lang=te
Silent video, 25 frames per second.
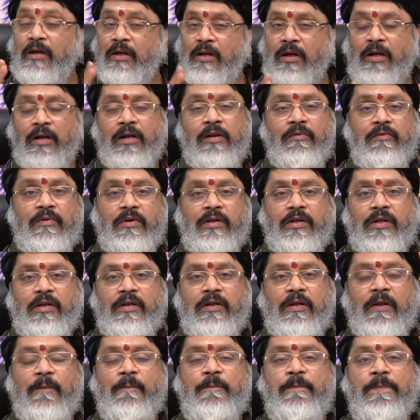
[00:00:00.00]
కారణం
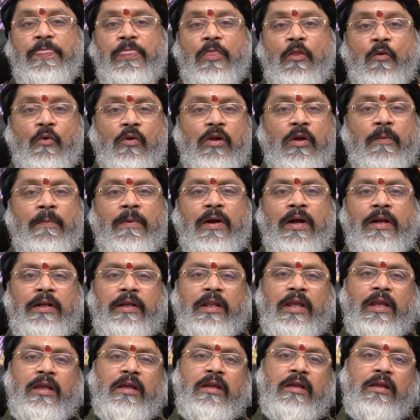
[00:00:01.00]
ఏంటంటే ఒక
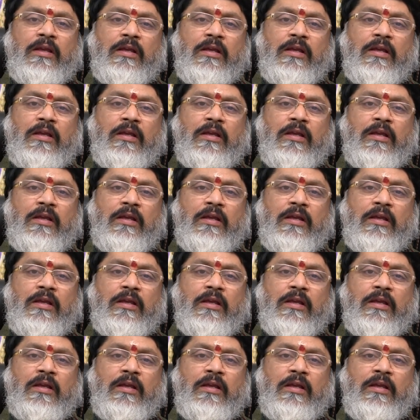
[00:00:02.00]
మాటే